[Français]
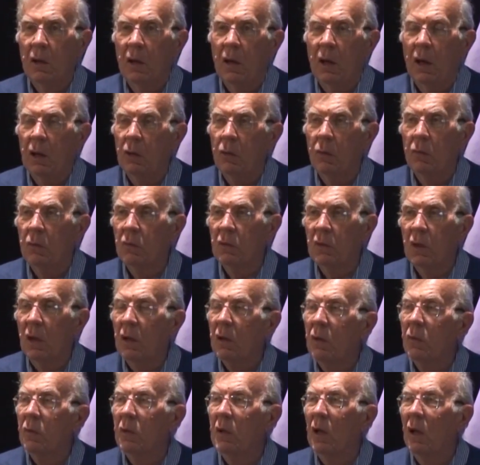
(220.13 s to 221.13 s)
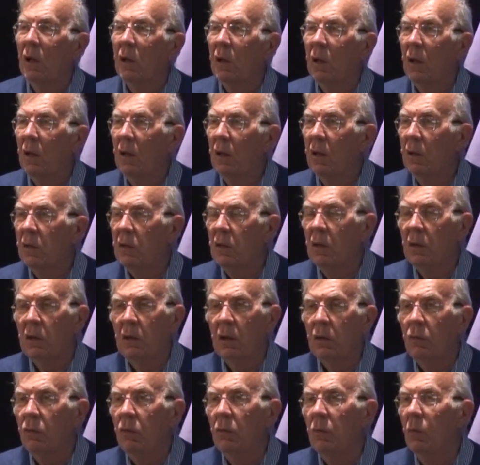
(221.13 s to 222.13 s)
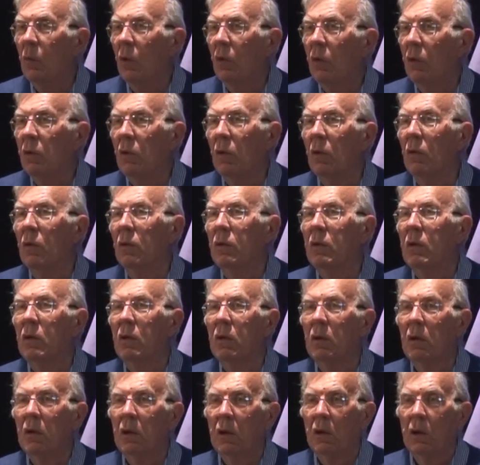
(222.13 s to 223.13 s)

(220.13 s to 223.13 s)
Être condamné aux galères, c'était une mort lente.